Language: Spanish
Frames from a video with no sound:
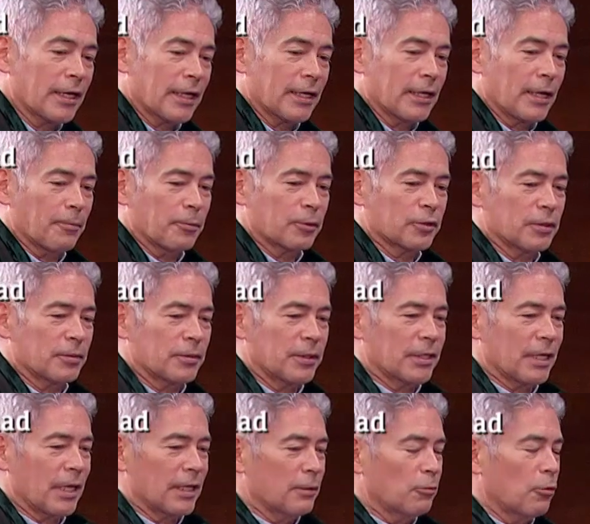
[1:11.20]
en la posibilidad
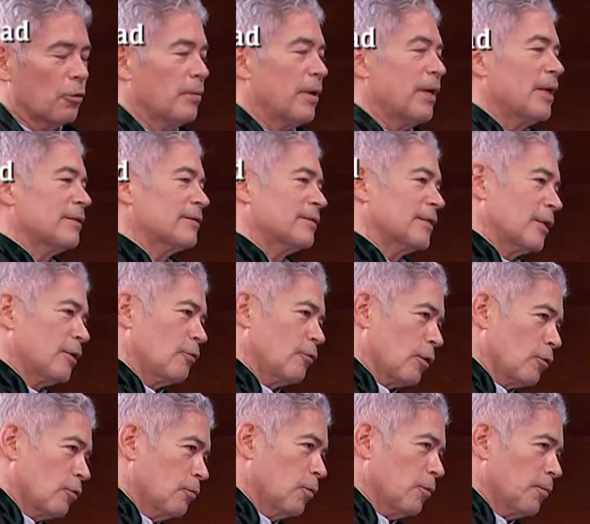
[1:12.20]
de volver a hacerlo
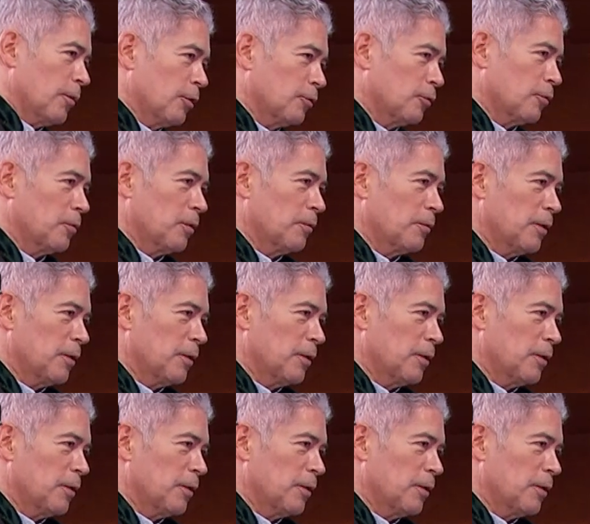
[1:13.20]
algún momento en mi